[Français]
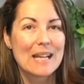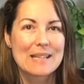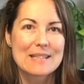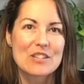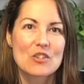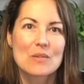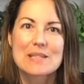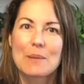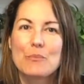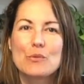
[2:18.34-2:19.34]
en sachant que
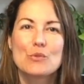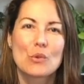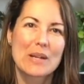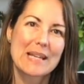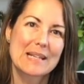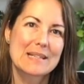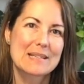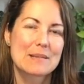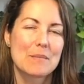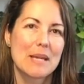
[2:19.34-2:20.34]
ça peut durer quelques
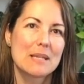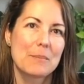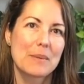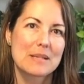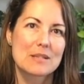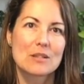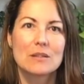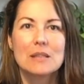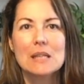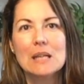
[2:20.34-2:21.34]
semaines parce que
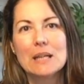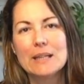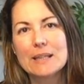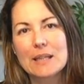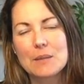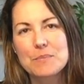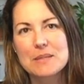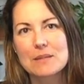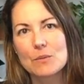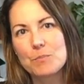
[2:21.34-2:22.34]
les trips
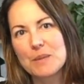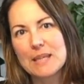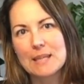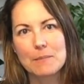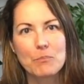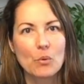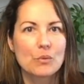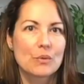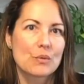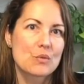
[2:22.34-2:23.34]
euh, piquent et
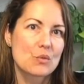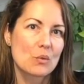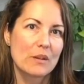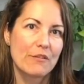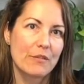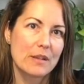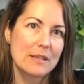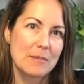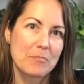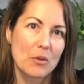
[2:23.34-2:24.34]
pondent sur les feuilles
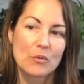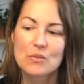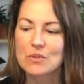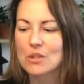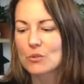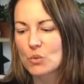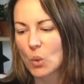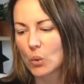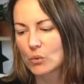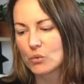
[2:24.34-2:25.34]
des plantes.
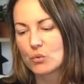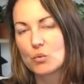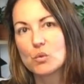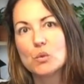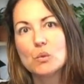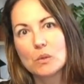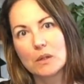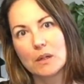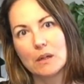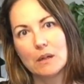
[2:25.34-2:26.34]
Donc, du coup,
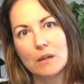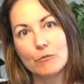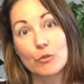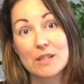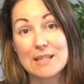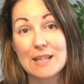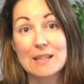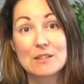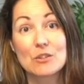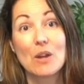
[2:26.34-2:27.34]
euh, vous risquez
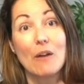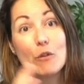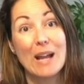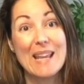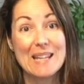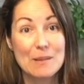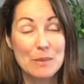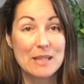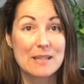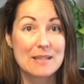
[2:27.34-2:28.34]
d'avoir
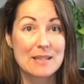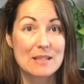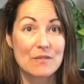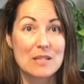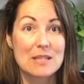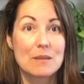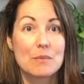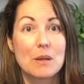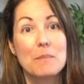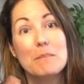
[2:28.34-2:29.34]
éliminé ce qui était
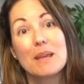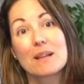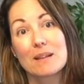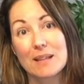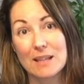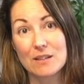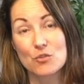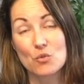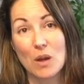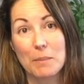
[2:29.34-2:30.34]
visible, mais que quelques
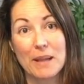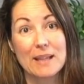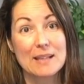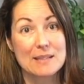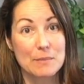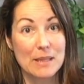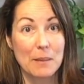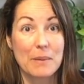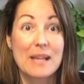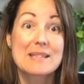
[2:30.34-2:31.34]
jours après, quelques semaines
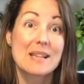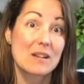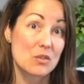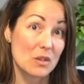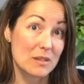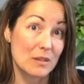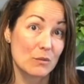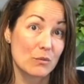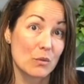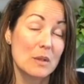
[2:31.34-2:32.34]
après, ça ressorte à
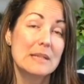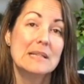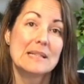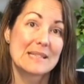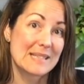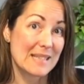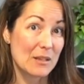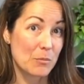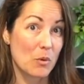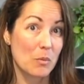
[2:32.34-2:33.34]
nouveau. C'est ça
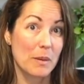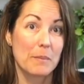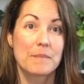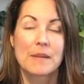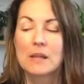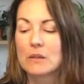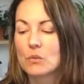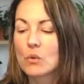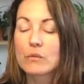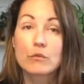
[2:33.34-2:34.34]
le problème.
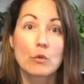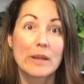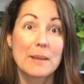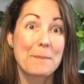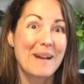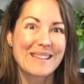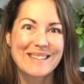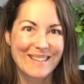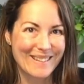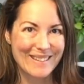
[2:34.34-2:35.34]
Donc, vous croyez pas
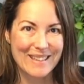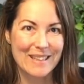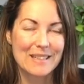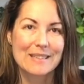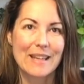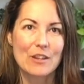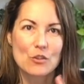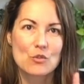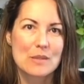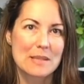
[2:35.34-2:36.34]
tranquille. D'ailleurs,
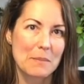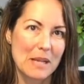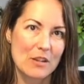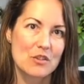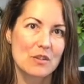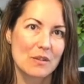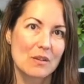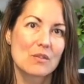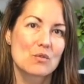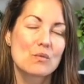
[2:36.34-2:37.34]
sur les emballages,
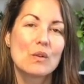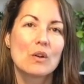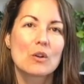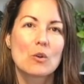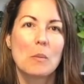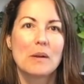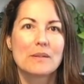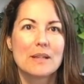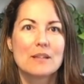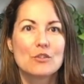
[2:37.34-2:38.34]
c'est souvent
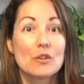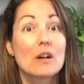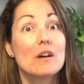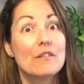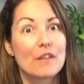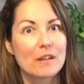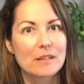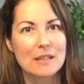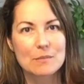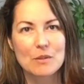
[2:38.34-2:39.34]
recommandé de refaire un
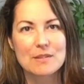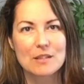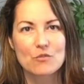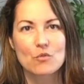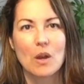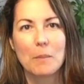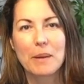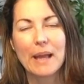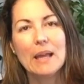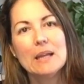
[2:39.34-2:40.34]
traitement 7 jours
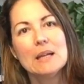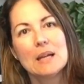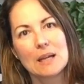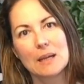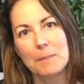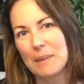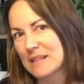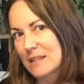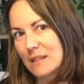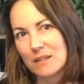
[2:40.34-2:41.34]
après euh,
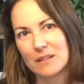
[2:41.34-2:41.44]
parce que